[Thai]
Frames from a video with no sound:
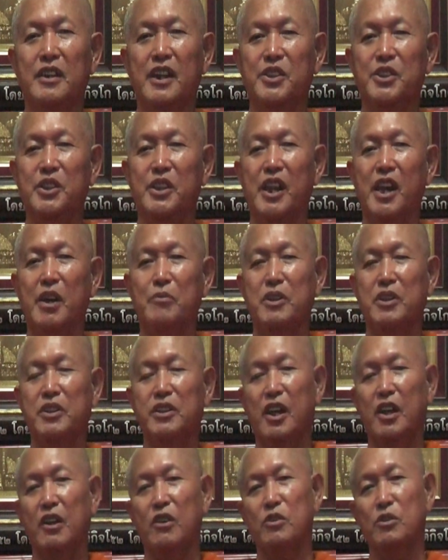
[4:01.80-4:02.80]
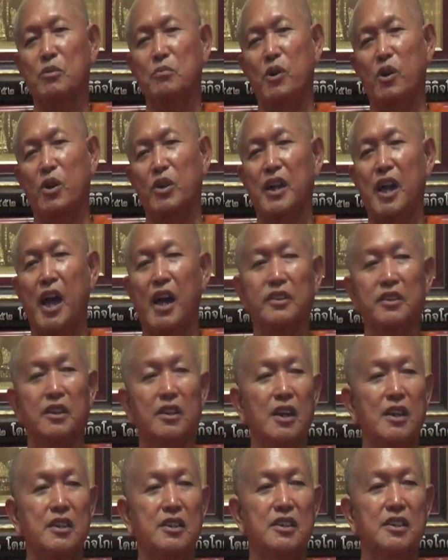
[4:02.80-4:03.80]
ลักษณะพิเศษของหลวงพ่ออย่างหนึ่
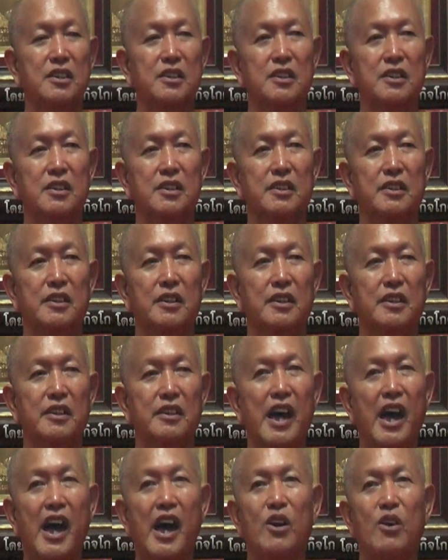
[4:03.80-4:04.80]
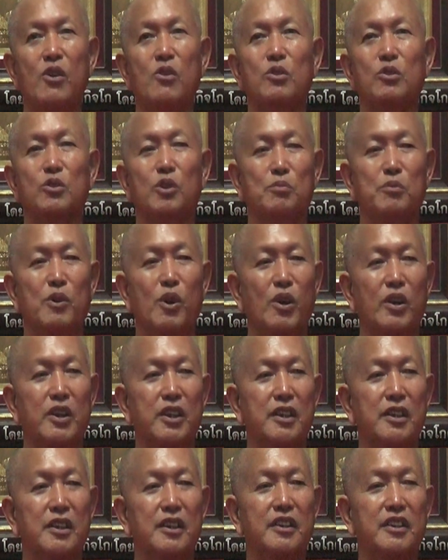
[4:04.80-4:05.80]
งก็คือหน้าขององค์หลวงพ่อ
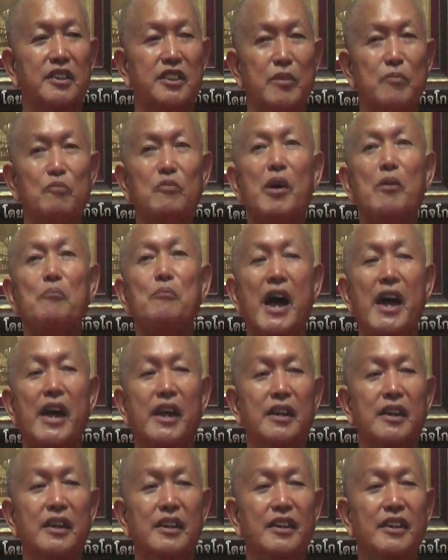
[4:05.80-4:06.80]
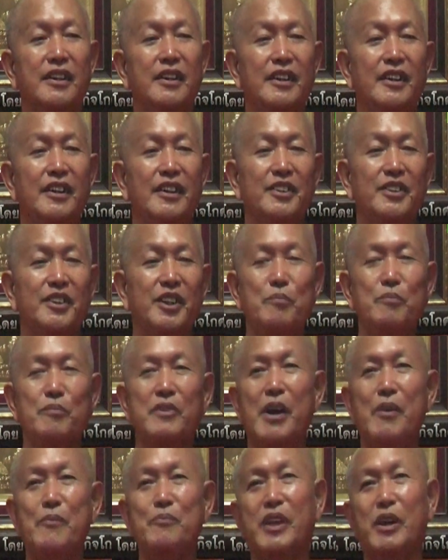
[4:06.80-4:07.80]
นี่ยิ้มละไมยิ้ม
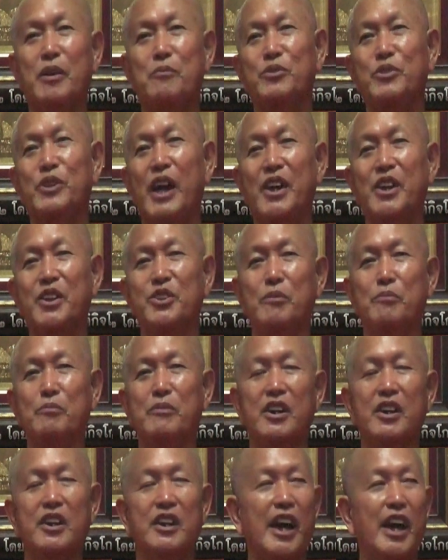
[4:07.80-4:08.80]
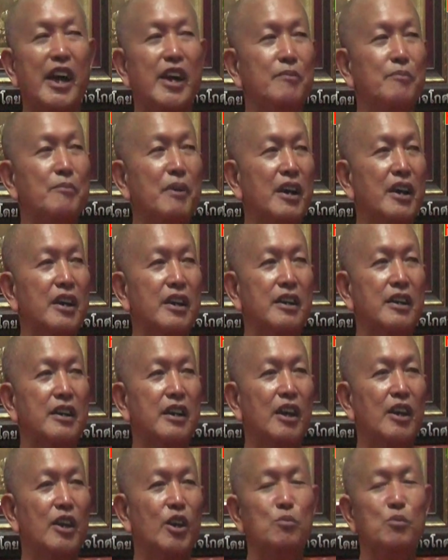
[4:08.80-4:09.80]
แย้มแจ่มใส เสมอใครมา
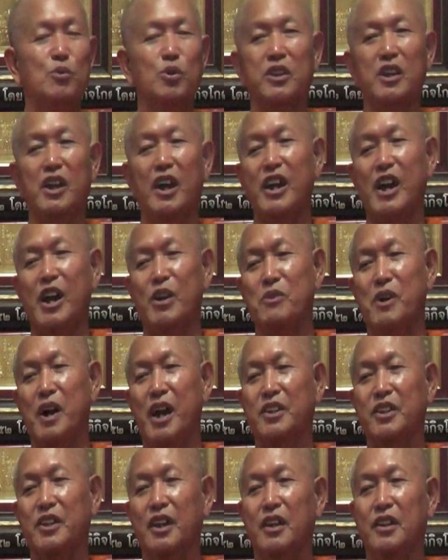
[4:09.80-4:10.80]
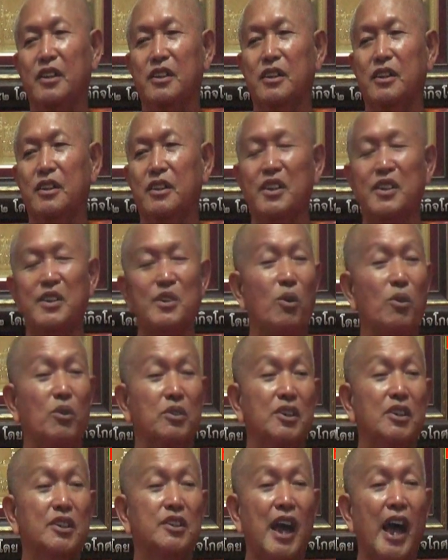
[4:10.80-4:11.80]
คารมบูชากะว่าจะชื่นอก
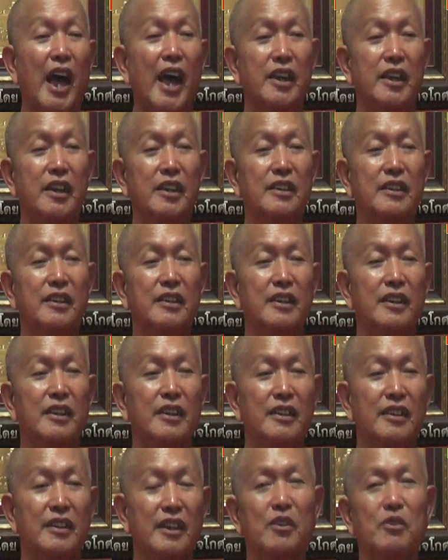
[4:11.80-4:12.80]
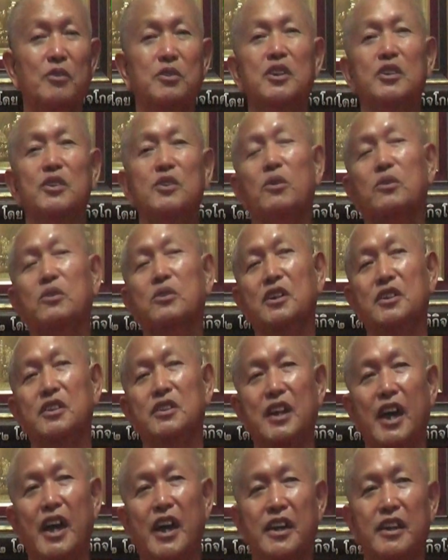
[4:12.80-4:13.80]
ชื่นใจแลวชื่นอกชื่น
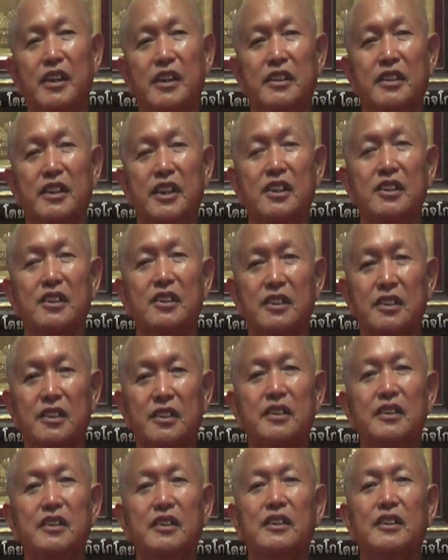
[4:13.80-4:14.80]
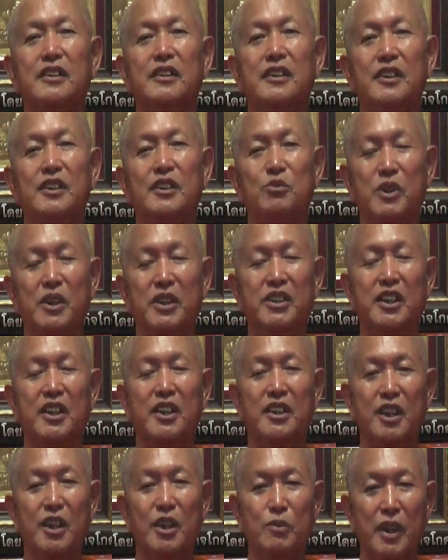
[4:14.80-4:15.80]
ใจนี่คือวิถี
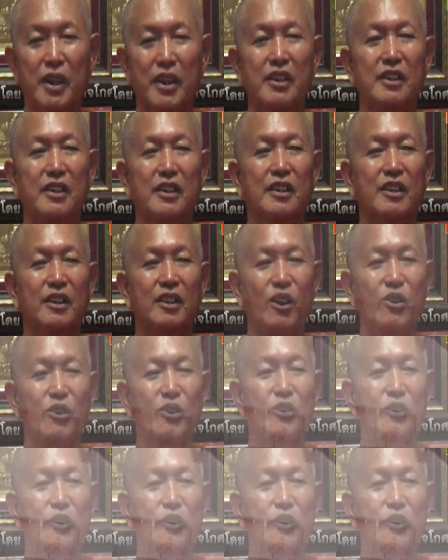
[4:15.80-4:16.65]
ชีวิตของ